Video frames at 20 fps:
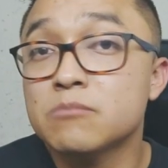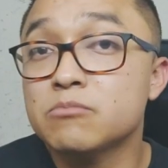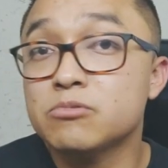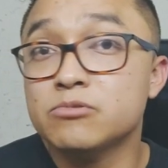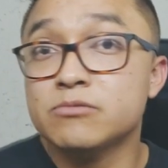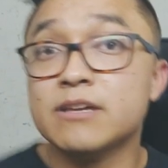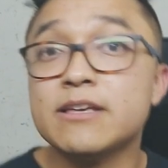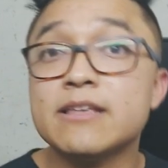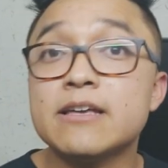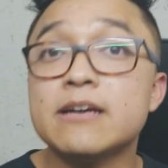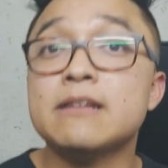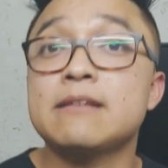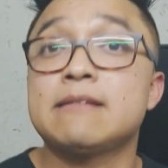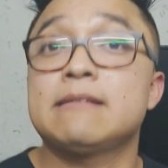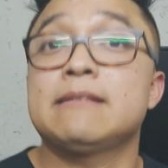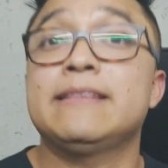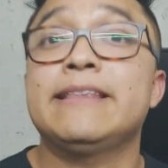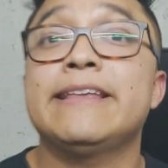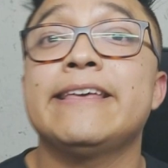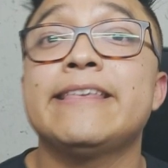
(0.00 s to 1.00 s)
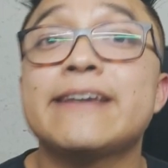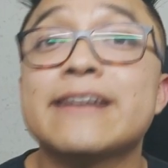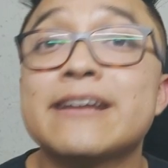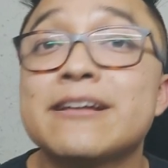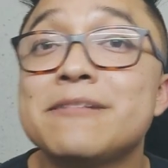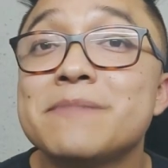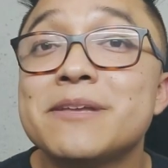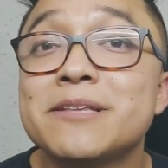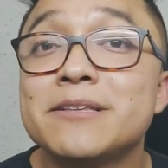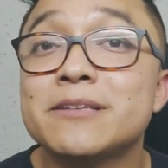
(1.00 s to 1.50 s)
Pues nada, nada
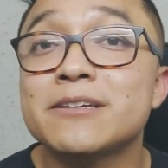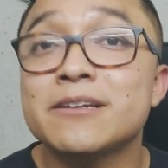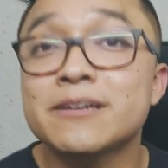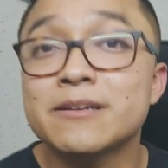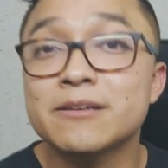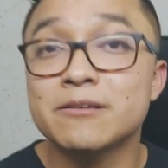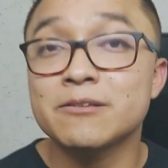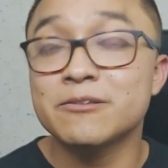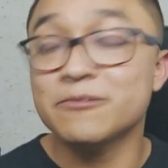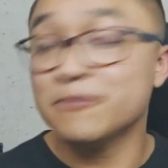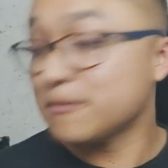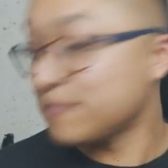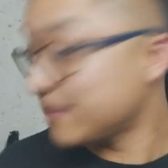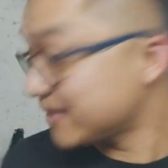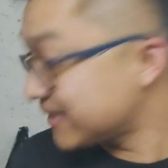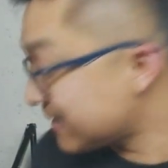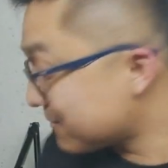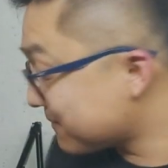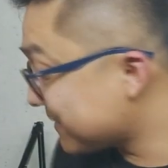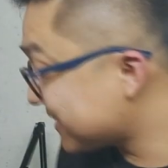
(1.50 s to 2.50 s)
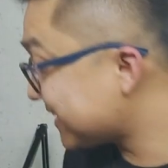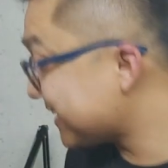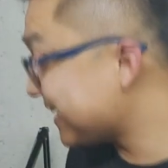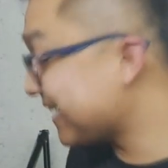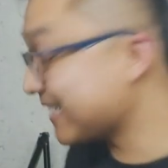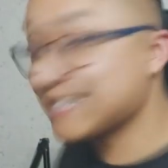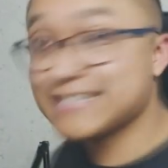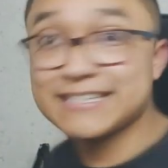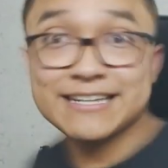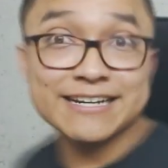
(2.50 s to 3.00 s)
realmente. No va a pasar más
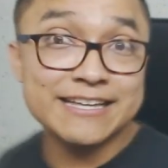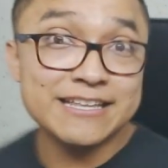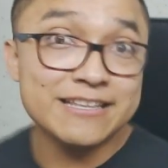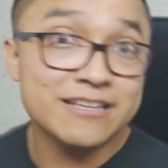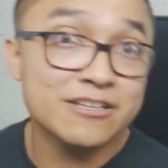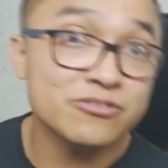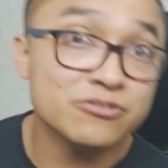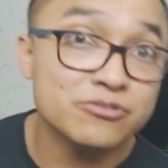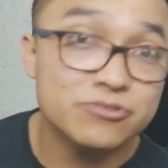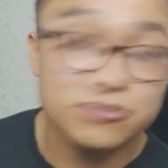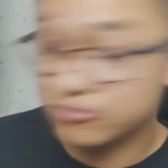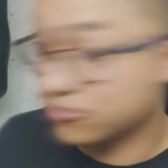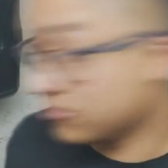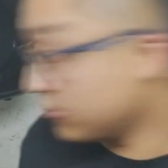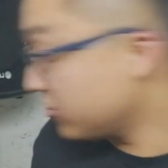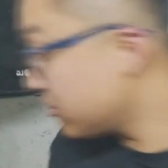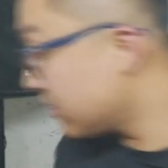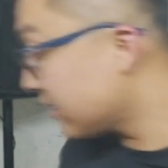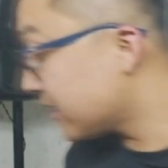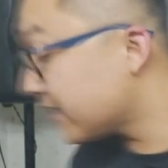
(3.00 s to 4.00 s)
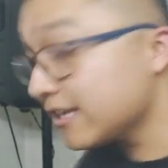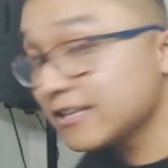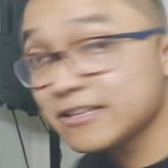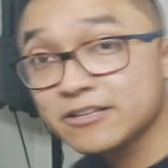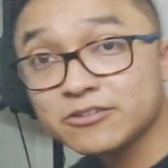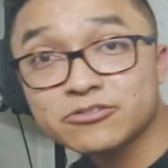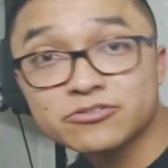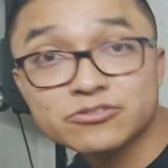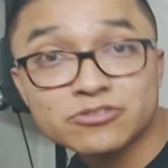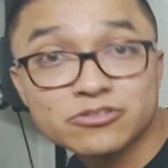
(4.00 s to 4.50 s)
allá que se rían de nosotros. Si se rían
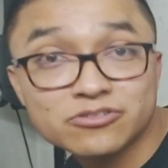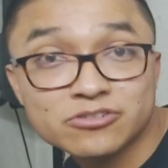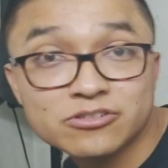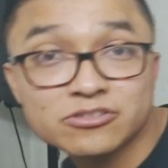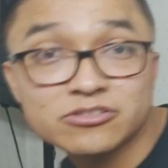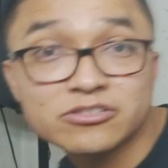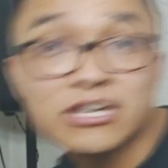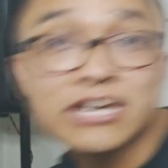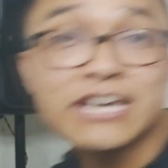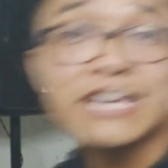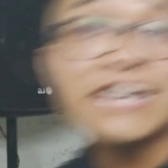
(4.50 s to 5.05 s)
de nosotros,